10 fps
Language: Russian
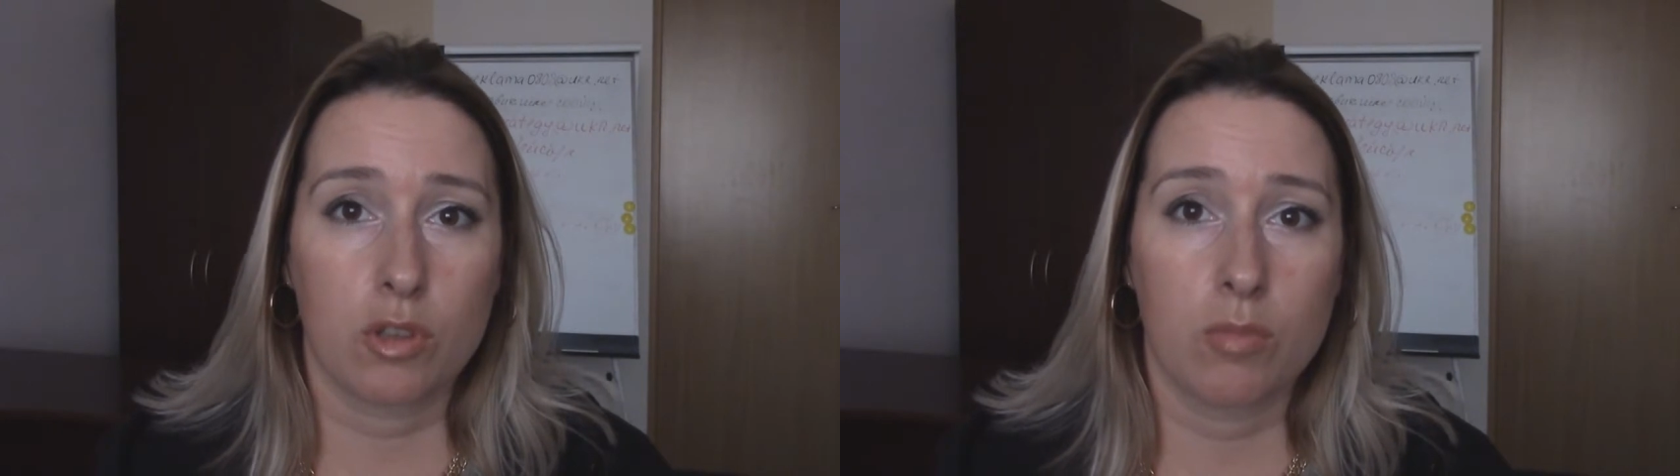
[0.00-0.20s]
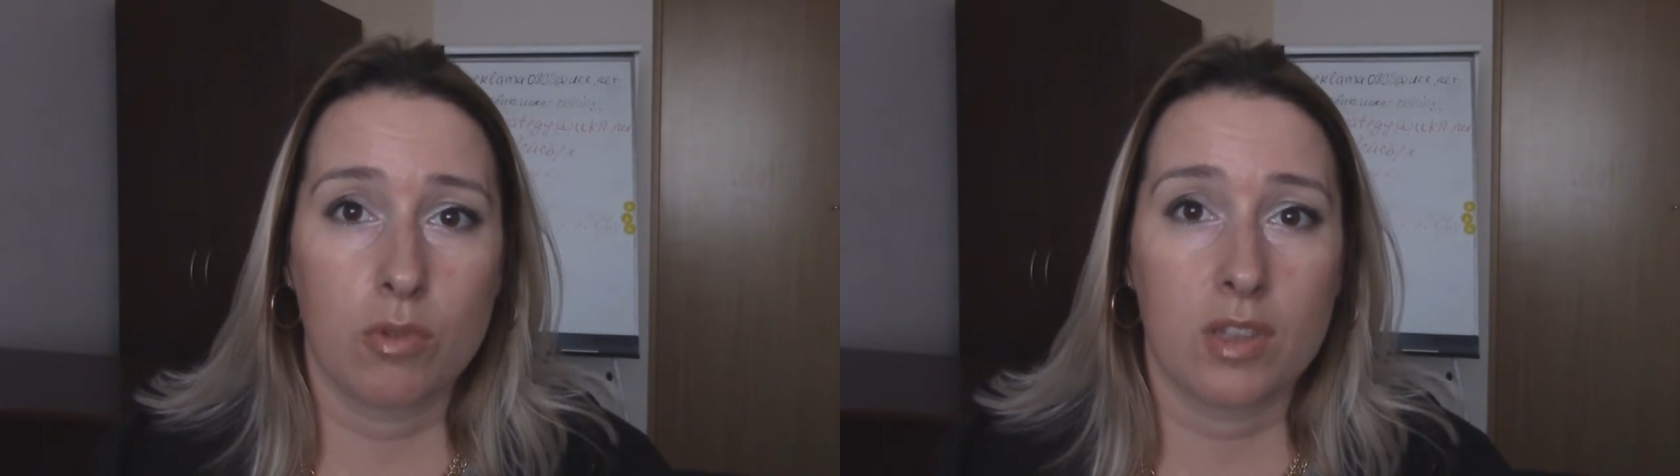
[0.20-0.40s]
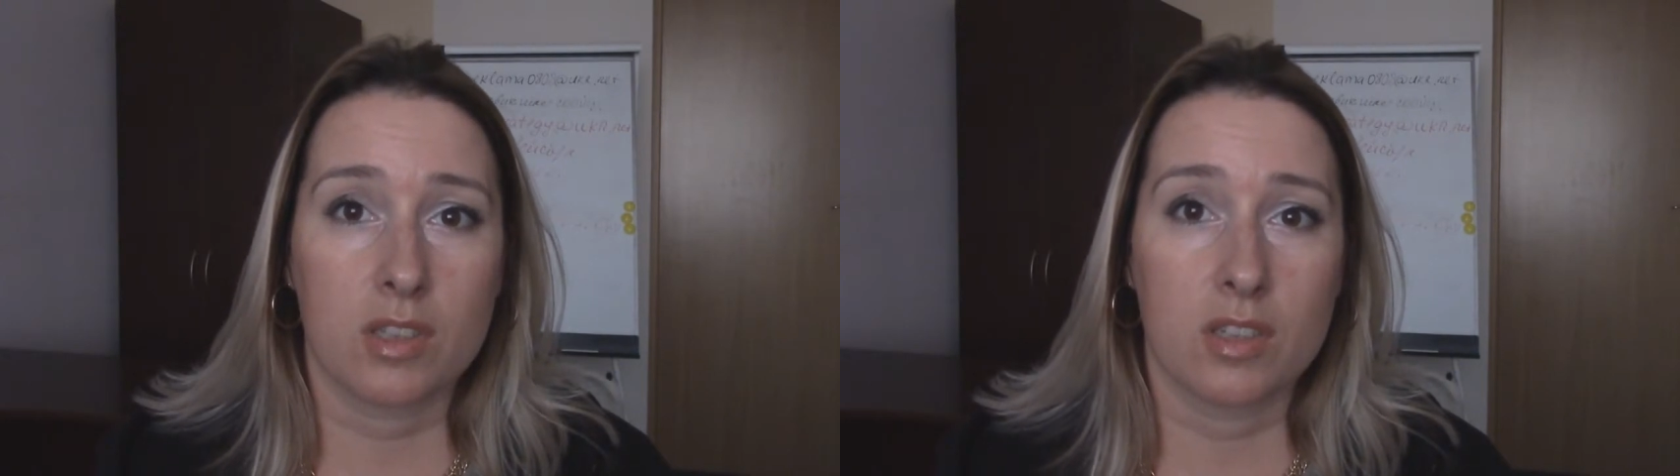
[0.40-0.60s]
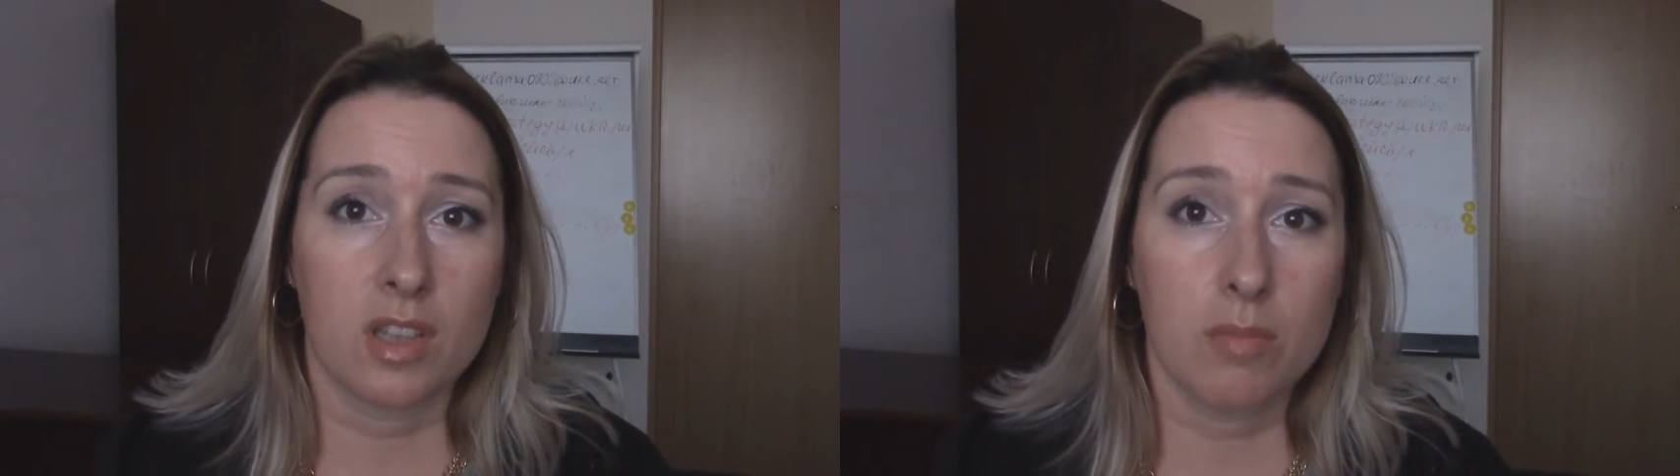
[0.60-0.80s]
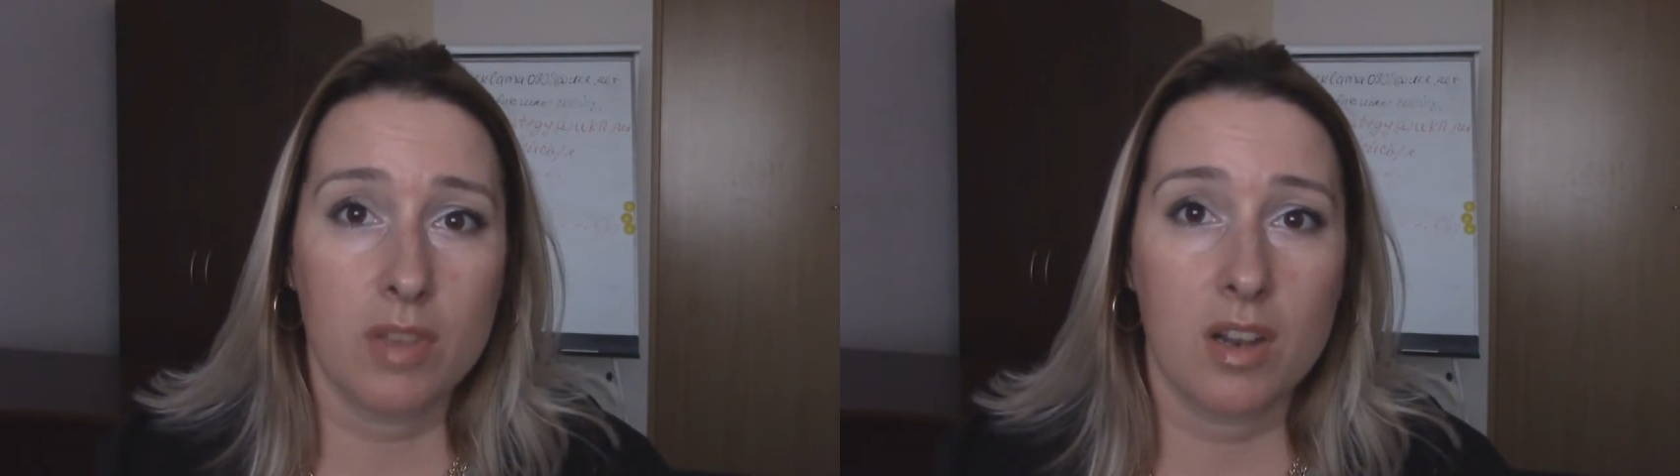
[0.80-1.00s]
чтобы у нас на
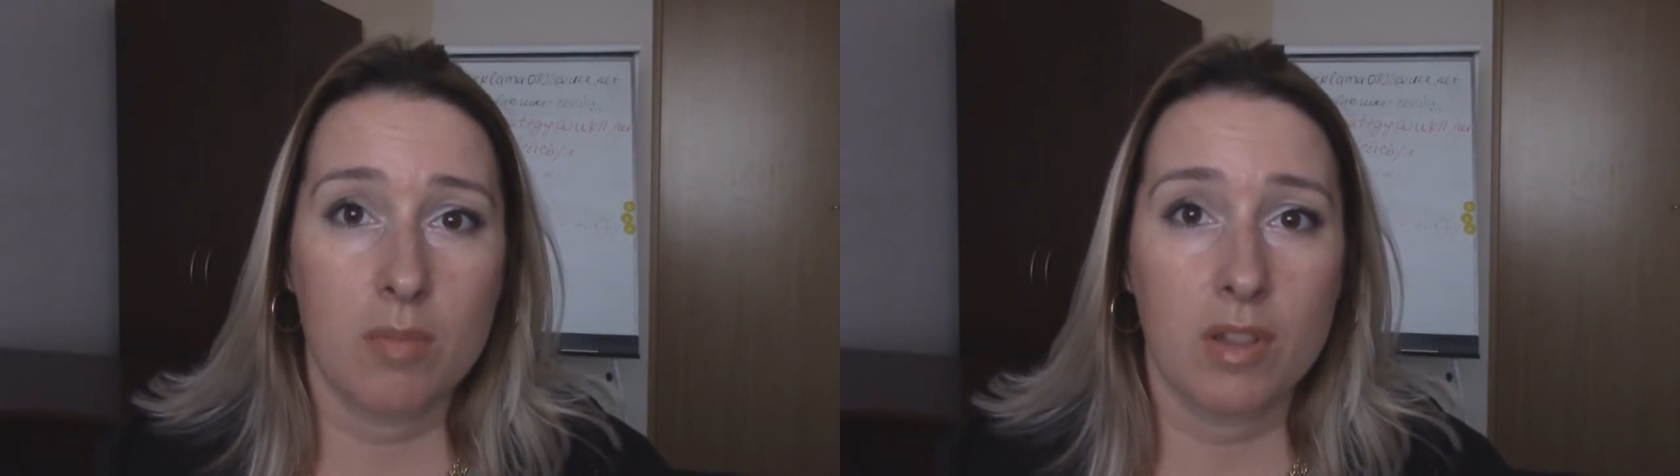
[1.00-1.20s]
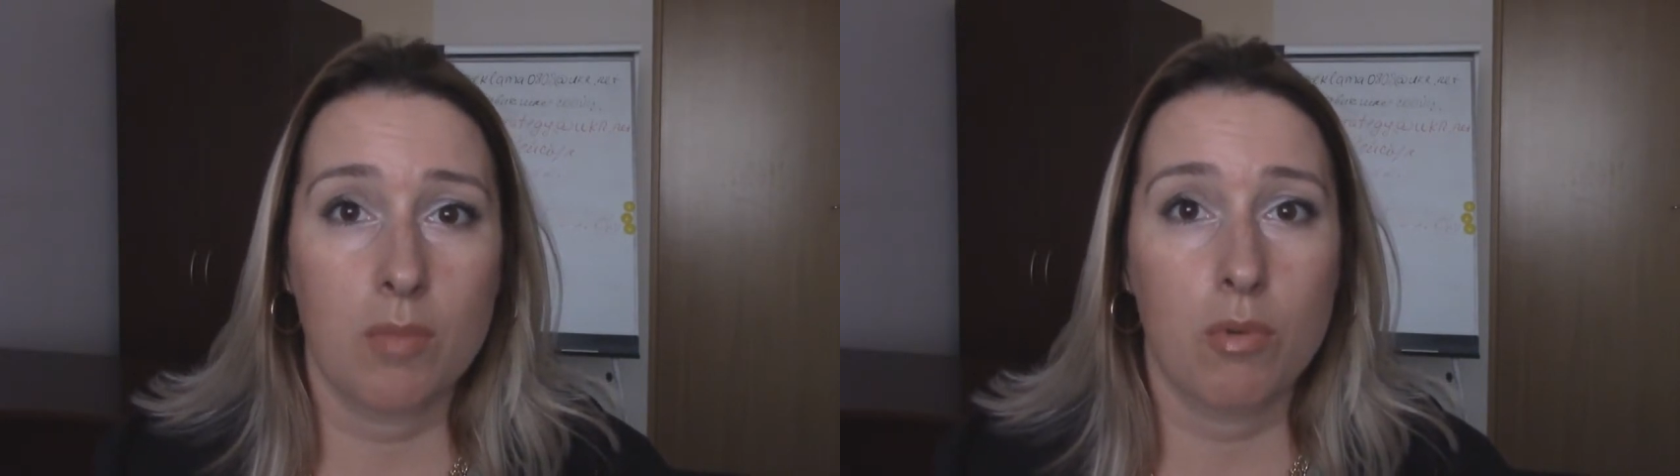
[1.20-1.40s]
самом деле было